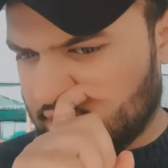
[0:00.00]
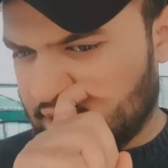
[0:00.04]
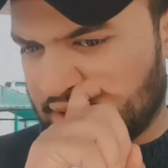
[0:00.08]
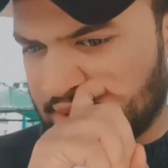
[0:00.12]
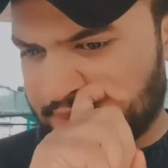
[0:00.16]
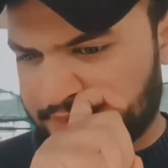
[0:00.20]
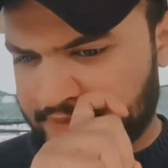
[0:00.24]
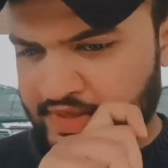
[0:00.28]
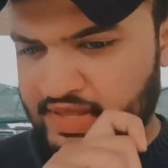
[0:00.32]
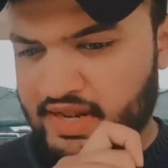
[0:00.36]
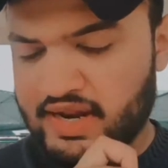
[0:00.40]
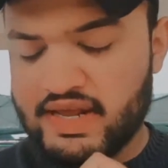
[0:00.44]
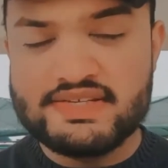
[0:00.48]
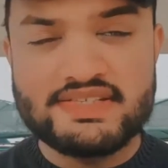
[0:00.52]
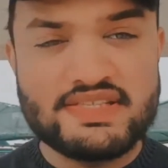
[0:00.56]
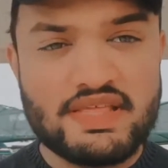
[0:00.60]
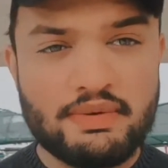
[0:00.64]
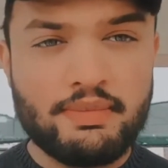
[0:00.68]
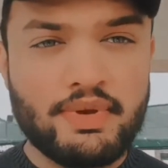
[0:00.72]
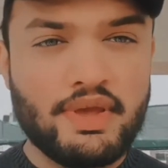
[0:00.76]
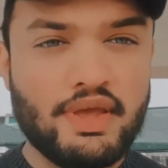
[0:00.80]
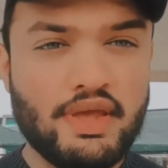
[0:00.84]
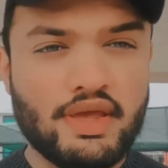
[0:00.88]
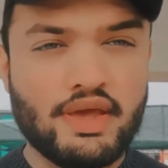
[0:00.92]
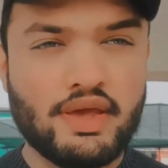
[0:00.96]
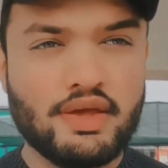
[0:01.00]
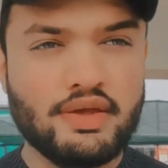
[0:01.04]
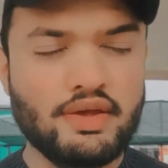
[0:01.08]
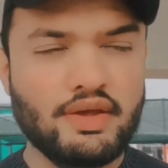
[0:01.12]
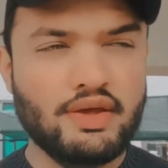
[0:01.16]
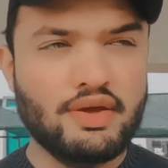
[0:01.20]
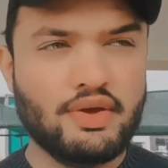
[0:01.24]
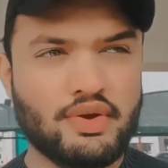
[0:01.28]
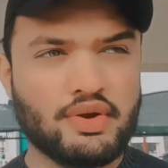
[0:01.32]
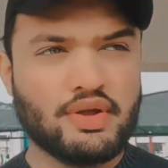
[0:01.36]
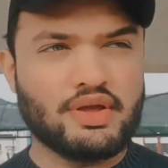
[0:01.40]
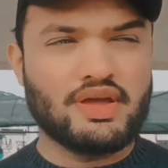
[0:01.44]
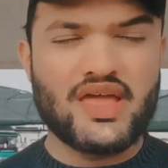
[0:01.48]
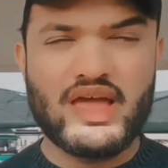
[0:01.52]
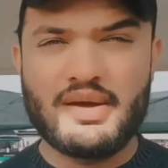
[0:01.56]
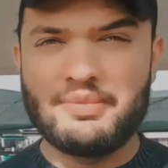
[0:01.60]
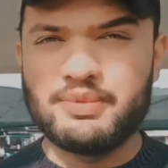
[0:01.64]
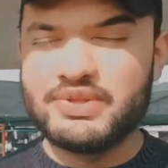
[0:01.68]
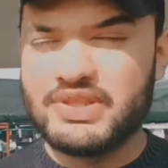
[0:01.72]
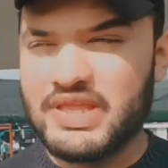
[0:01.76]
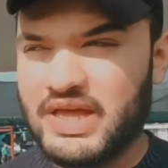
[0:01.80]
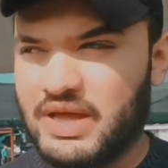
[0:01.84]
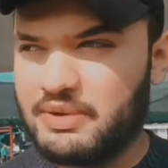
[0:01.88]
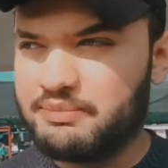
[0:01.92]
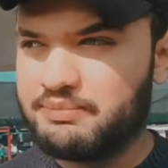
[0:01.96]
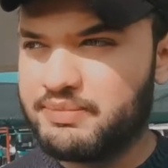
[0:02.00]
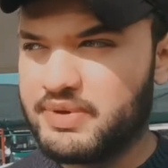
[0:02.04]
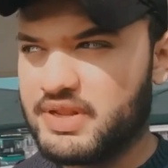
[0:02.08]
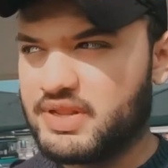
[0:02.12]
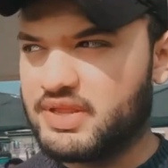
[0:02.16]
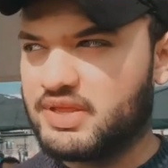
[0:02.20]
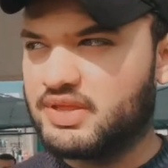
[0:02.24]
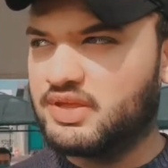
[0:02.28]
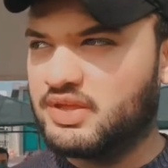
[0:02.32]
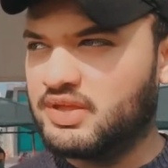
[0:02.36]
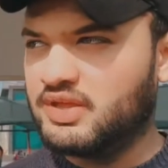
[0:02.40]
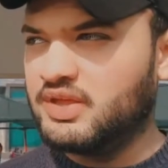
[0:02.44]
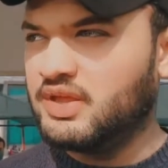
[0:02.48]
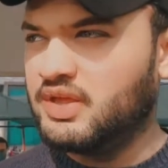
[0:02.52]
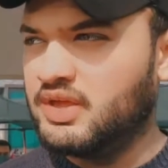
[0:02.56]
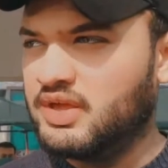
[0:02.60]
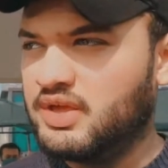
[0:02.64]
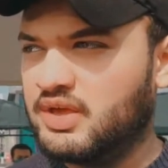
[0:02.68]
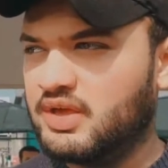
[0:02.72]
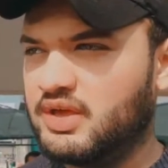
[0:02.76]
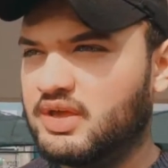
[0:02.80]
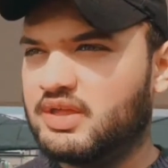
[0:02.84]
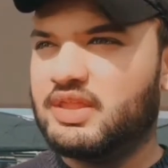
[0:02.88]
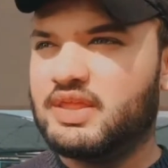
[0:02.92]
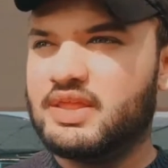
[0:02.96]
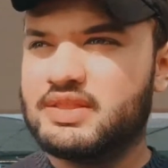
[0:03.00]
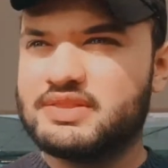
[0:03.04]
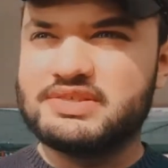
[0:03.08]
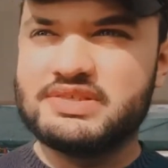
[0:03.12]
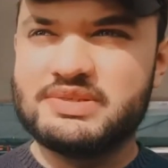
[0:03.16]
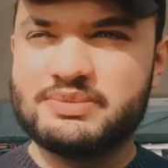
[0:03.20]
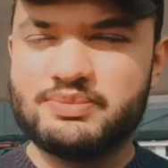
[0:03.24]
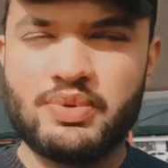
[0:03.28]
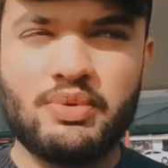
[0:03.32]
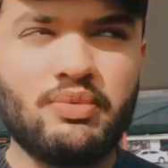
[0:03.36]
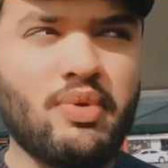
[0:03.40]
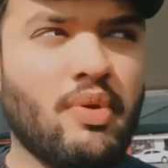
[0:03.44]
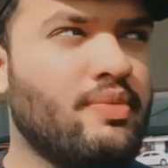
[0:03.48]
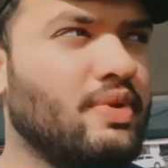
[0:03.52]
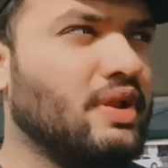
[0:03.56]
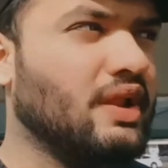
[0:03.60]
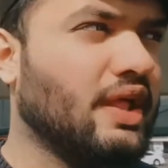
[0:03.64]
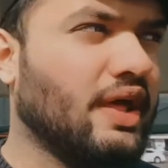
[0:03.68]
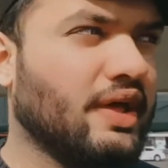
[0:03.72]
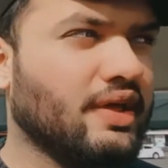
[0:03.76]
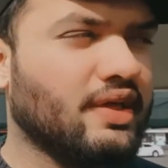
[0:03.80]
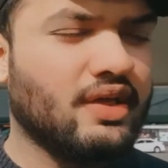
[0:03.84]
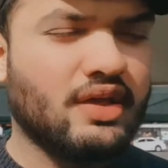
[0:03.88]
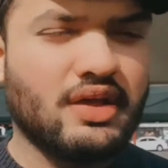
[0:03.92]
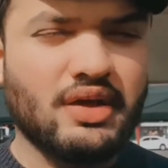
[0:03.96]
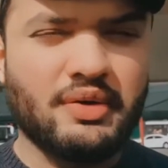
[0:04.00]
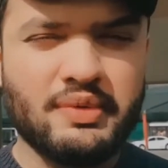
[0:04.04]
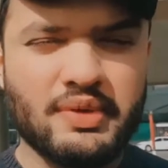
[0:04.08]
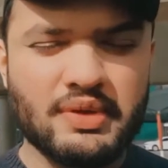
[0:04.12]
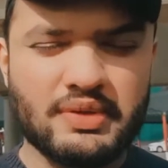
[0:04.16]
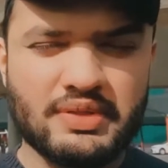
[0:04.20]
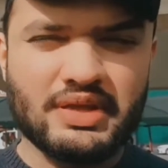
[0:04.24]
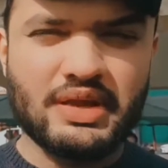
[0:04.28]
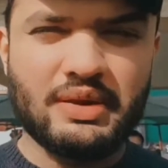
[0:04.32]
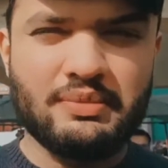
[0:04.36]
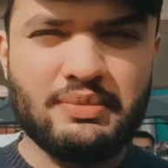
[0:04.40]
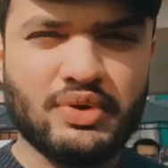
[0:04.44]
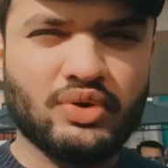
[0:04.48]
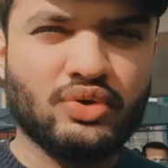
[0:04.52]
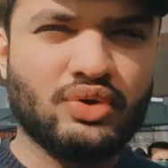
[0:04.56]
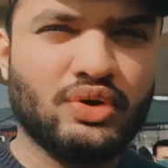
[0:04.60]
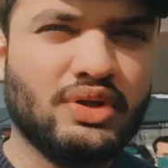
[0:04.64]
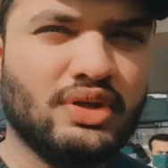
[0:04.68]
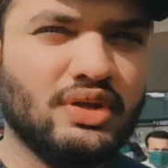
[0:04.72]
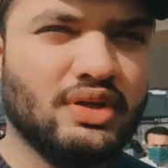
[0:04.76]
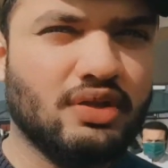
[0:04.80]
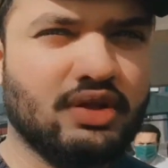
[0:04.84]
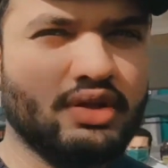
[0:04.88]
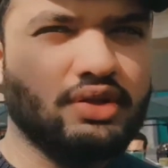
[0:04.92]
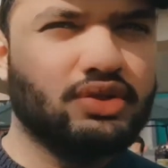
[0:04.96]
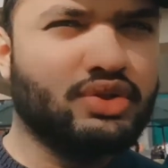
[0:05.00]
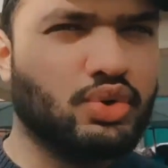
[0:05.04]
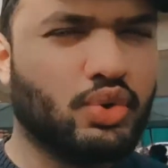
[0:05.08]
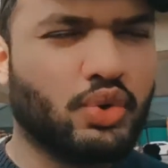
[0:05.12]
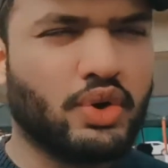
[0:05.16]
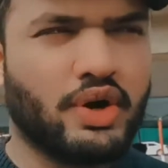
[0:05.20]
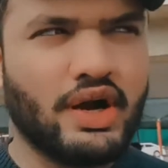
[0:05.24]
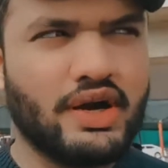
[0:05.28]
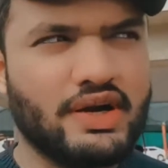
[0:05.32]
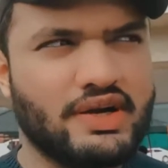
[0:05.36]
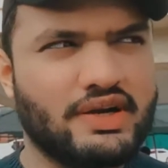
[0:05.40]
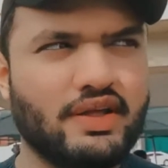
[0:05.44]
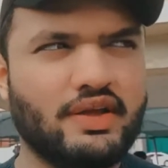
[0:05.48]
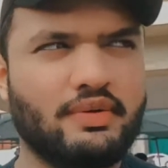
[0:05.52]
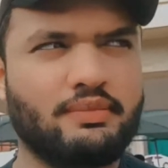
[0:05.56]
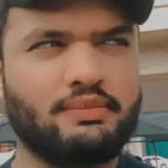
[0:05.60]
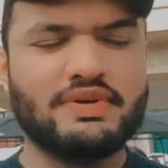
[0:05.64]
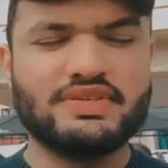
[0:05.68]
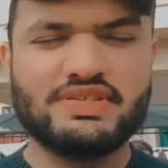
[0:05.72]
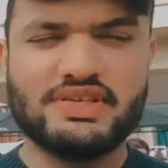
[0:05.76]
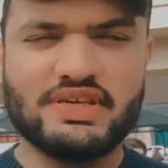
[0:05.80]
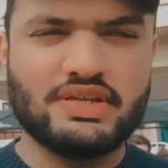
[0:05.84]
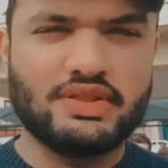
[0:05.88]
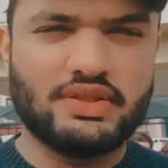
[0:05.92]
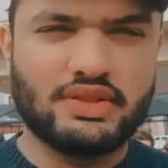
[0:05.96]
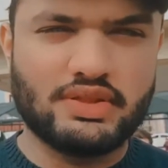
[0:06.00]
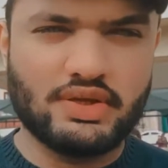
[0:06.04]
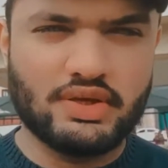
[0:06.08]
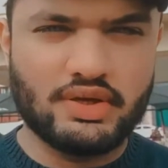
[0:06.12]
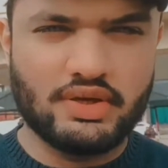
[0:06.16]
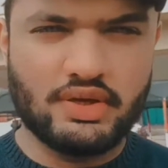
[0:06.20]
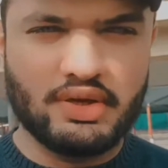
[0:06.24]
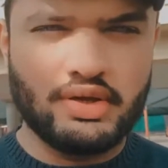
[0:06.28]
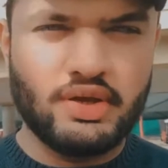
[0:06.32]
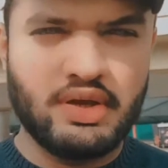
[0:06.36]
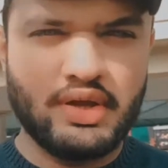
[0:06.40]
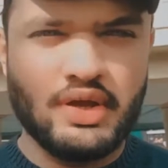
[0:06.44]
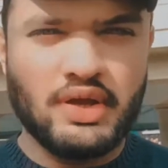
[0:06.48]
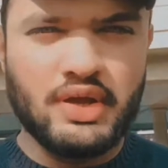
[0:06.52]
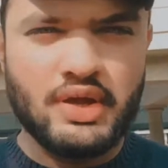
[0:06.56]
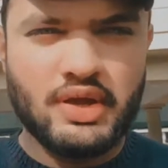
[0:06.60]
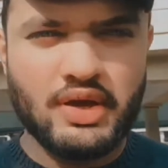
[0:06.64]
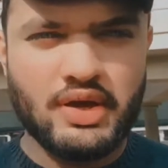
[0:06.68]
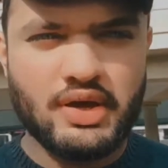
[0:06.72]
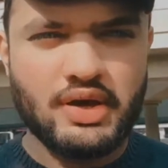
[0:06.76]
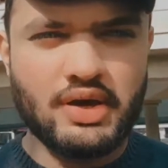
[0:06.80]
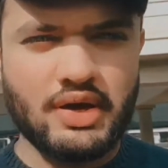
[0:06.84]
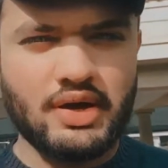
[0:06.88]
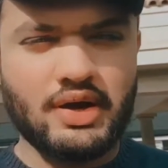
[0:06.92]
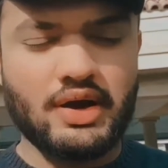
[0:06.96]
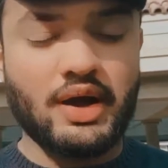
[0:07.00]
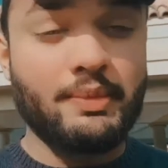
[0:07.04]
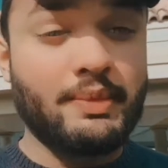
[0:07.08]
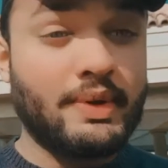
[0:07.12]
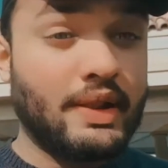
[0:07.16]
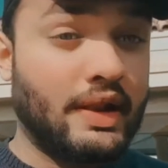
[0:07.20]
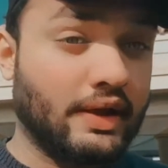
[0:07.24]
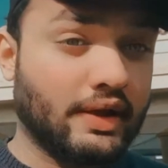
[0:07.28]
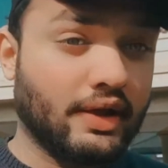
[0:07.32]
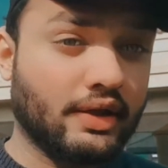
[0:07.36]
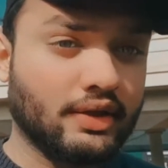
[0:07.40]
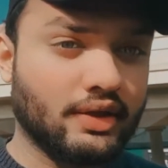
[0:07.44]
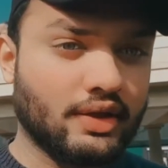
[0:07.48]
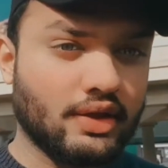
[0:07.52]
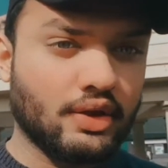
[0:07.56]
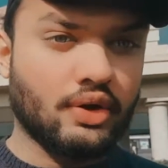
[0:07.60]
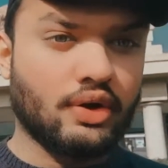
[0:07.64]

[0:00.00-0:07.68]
अपने रास्ते में ही हैं और क़यामत आम पर है एंड इट्स प्रोबेबली लाइक तकरीबन कोई दो घंटे मज़ीद हमें लगेंगे